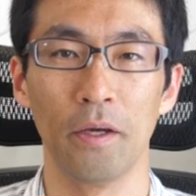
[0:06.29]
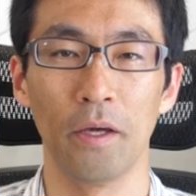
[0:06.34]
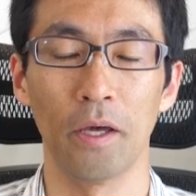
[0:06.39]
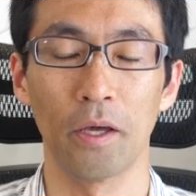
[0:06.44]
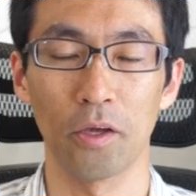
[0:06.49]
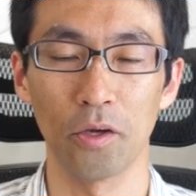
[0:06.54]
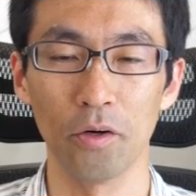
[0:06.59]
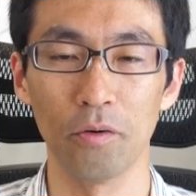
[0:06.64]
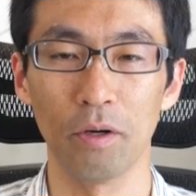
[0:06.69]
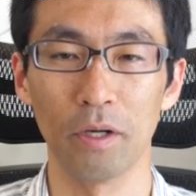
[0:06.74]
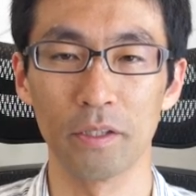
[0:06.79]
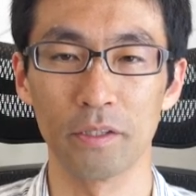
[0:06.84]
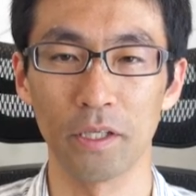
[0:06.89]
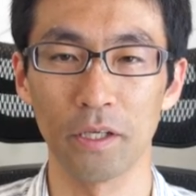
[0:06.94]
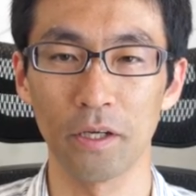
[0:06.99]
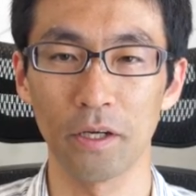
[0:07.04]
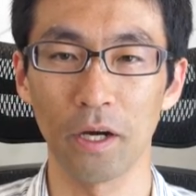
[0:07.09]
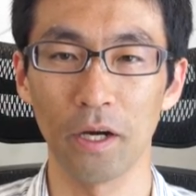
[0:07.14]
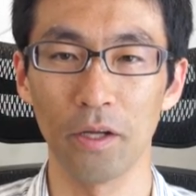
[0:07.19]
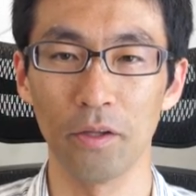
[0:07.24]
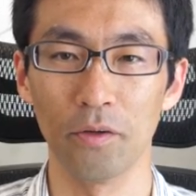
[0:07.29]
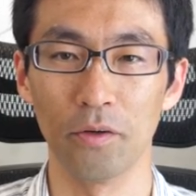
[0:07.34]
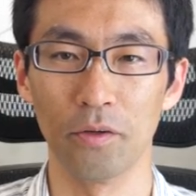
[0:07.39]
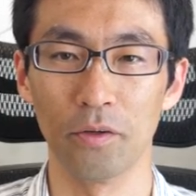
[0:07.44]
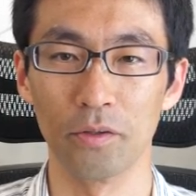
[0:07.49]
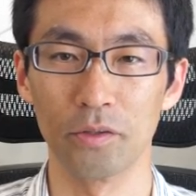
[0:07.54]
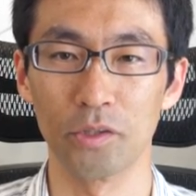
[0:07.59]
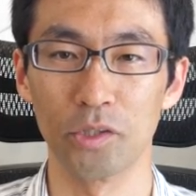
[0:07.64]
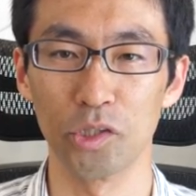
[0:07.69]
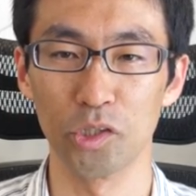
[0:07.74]
え今日は前回
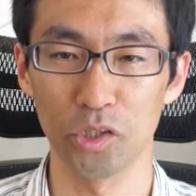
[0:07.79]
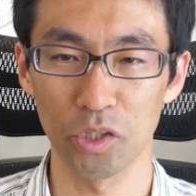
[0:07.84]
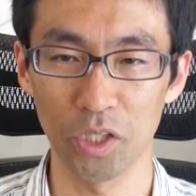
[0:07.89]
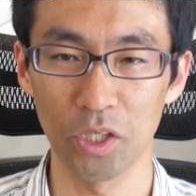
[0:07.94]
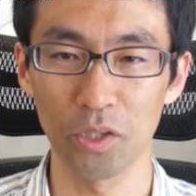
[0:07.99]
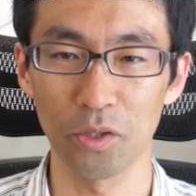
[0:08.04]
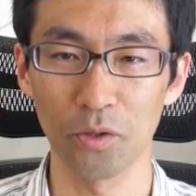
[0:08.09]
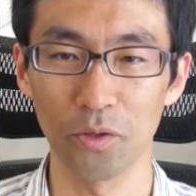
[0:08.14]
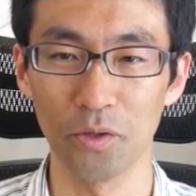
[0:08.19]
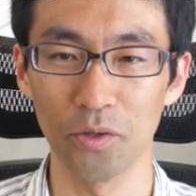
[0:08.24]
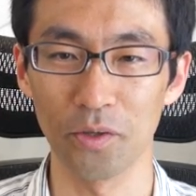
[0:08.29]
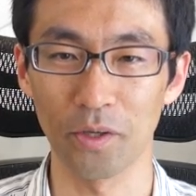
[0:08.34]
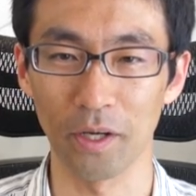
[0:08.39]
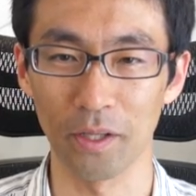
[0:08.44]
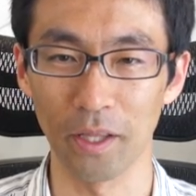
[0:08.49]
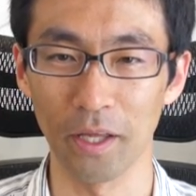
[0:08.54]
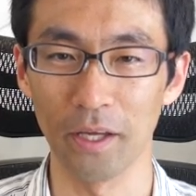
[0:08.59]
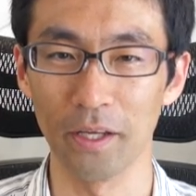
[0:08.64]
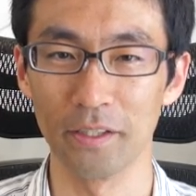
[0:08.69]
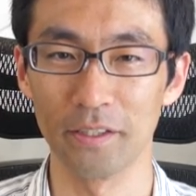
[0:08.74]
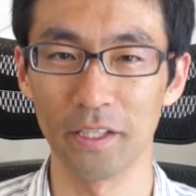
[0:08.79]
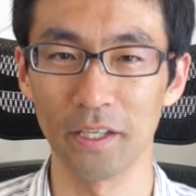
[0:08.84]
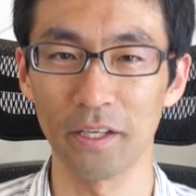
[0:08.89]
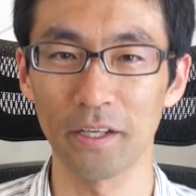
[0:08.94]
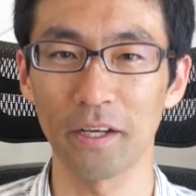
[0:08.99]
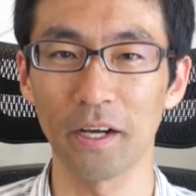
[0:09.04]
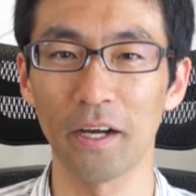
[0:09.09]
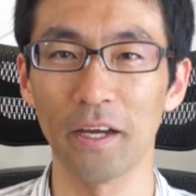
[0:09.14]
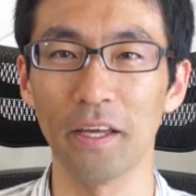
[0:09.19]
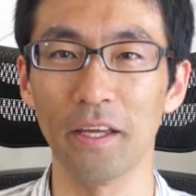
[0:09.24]
の続きというかね、前
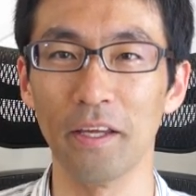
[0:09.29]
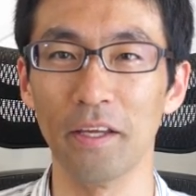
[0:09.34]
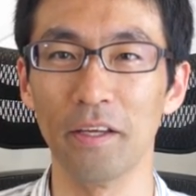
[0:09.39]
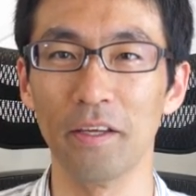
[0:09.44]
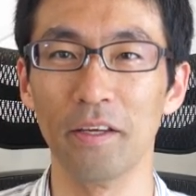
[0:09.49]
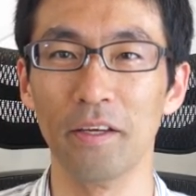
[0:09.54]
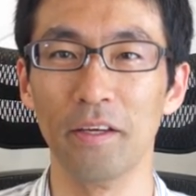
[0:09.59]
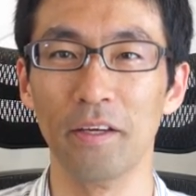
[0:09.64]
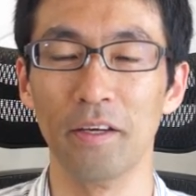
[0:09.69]
回、